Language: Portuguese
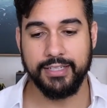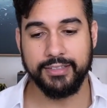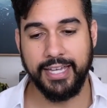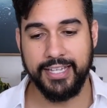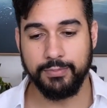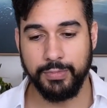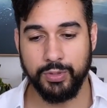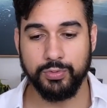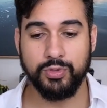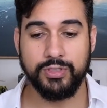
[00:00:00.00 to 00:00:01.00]

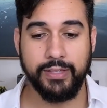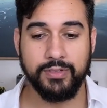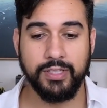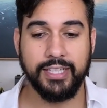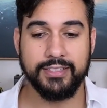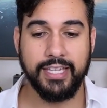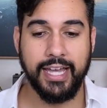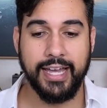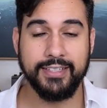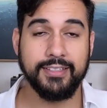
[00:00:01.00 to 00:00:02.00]
e
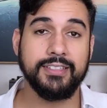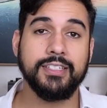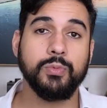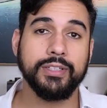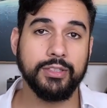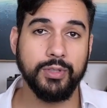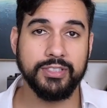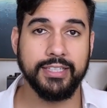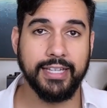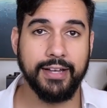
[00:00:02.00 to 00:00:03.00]
reais 52
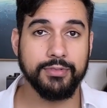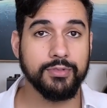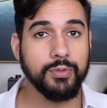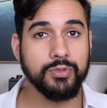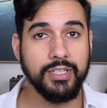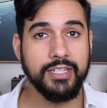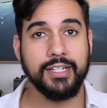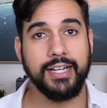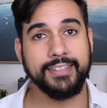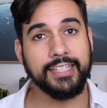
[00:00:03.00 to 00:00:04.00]
centavos. ou seja,
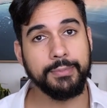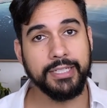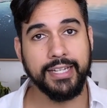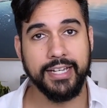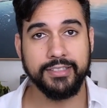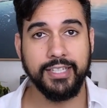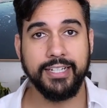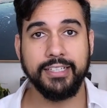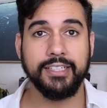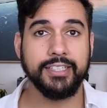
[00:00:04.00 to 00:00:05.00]
a rentabilidade
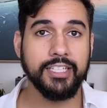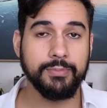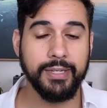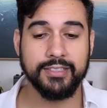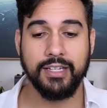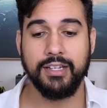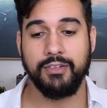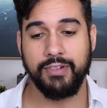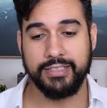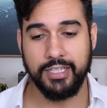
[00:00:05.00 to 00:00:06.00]
dele em três meses
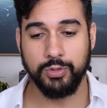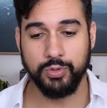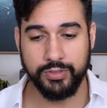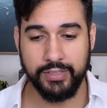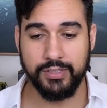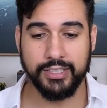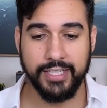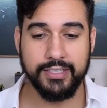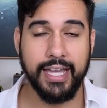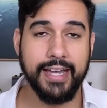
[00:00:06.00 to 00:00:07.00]
vai ser de
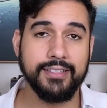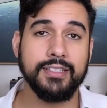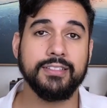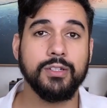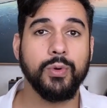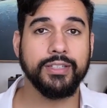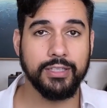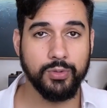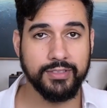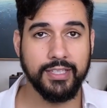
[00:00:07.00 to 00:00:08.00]
e reais R$
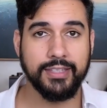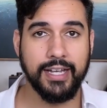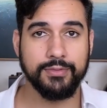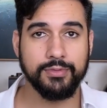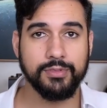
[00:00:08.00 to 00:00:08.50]
centavos.